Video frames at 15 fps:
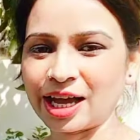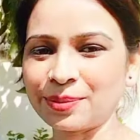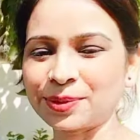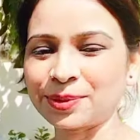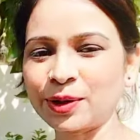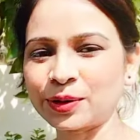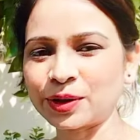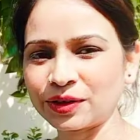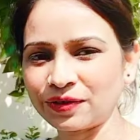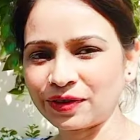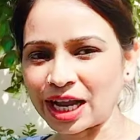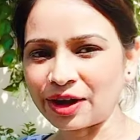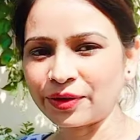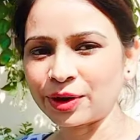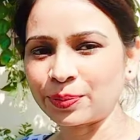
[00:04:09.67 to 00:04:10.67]
अब क्योंकि
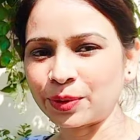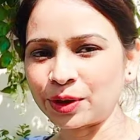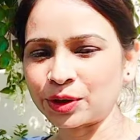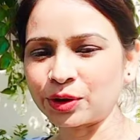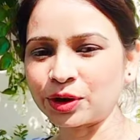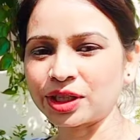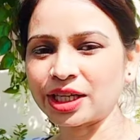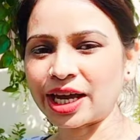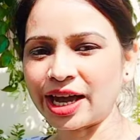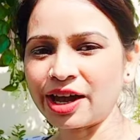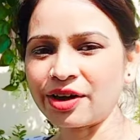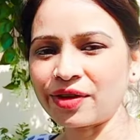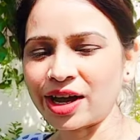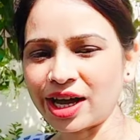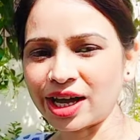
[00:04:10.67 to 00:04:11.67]
फ्लावर पोर्ट को
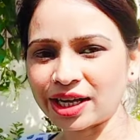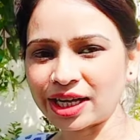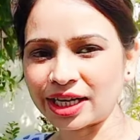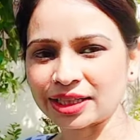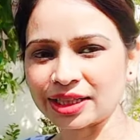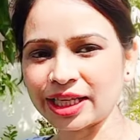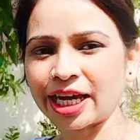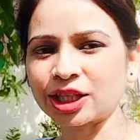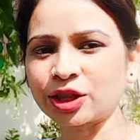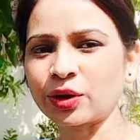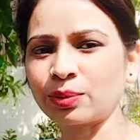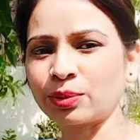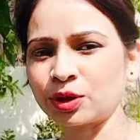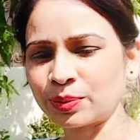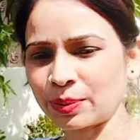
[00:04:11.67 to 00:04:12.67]
यहाँ वहाँ कर दिया है
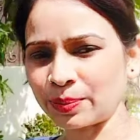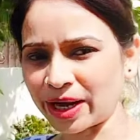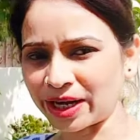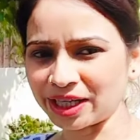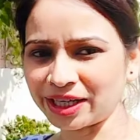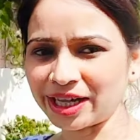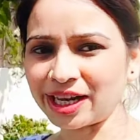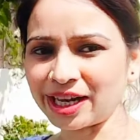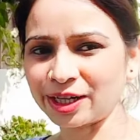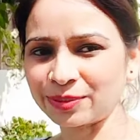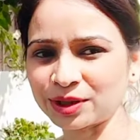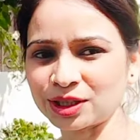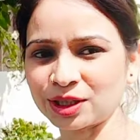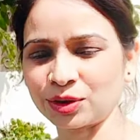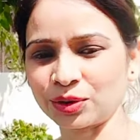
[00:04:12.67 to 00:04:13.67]
तो अब उनमें पानी डालना
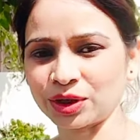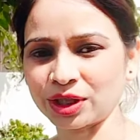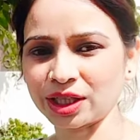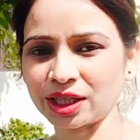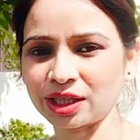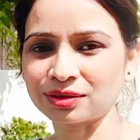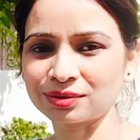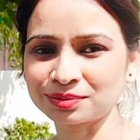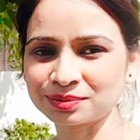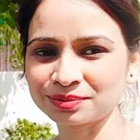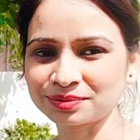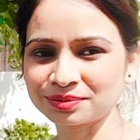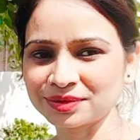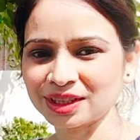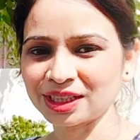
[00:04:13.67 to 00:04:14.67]
भी ज़रूरी है
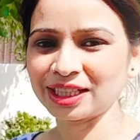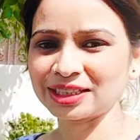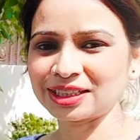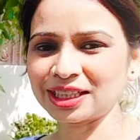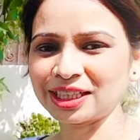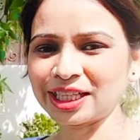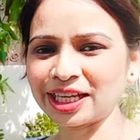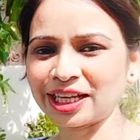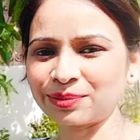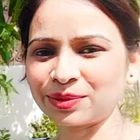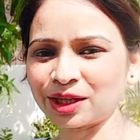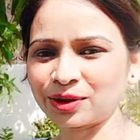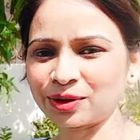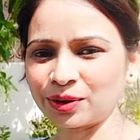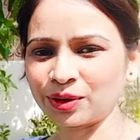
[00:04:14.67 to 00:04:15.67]
इसीलिए अब
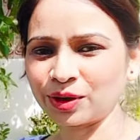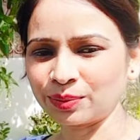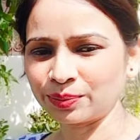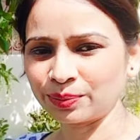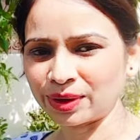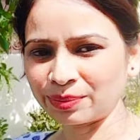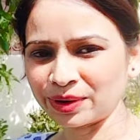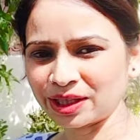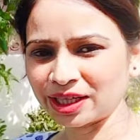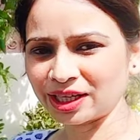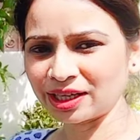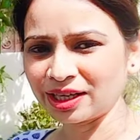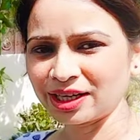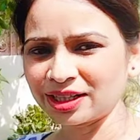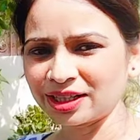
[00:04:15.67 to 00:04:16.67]
देखो मम्मी
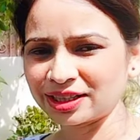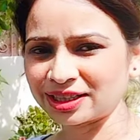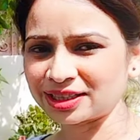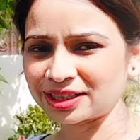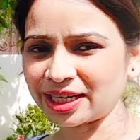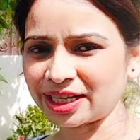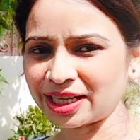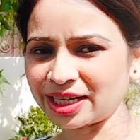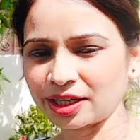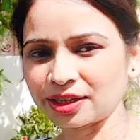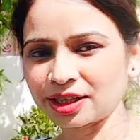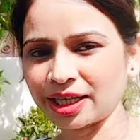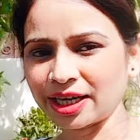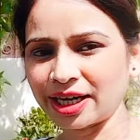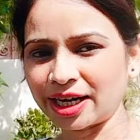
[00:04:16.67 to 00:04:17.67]
ने स्टार्ट कर
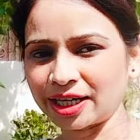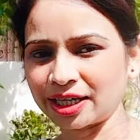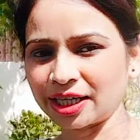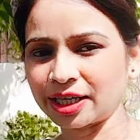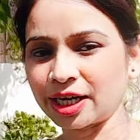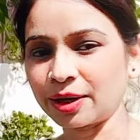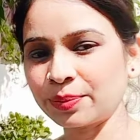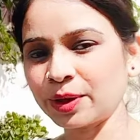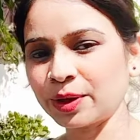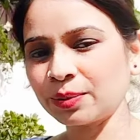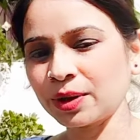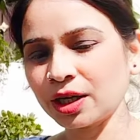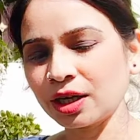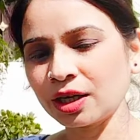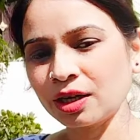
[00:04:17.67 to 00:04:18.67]
दिया गार्डनिंग कभी
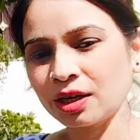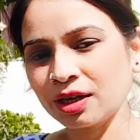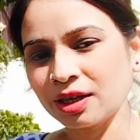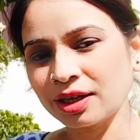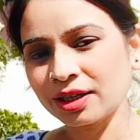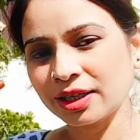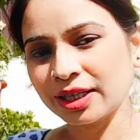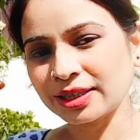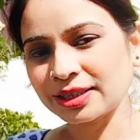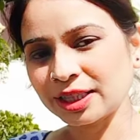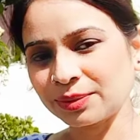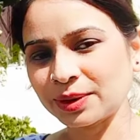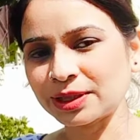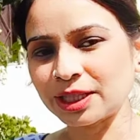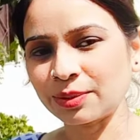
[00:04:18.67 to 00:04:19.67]
भी
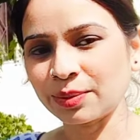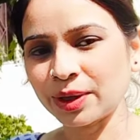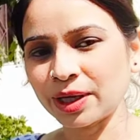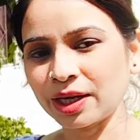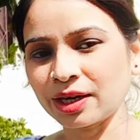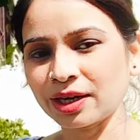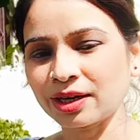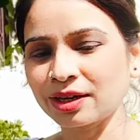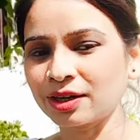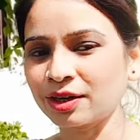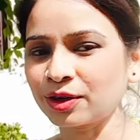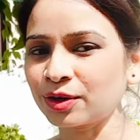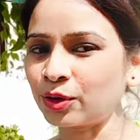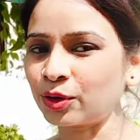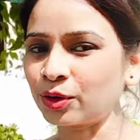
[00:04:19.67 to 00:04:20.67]
किसी भी समय
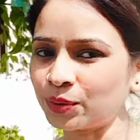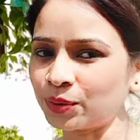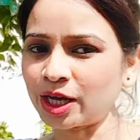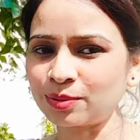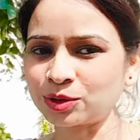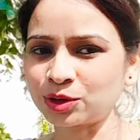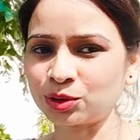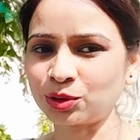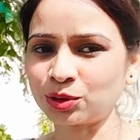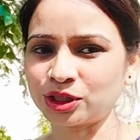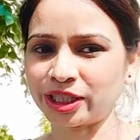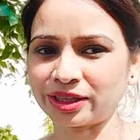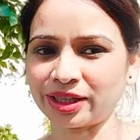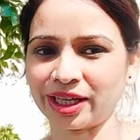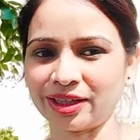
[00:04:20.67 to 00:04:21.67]
कोई भी काम शुरू हो
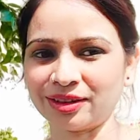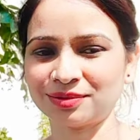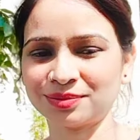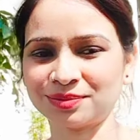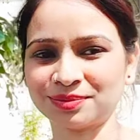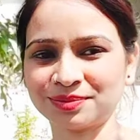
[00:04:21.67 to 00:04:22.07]
जाता है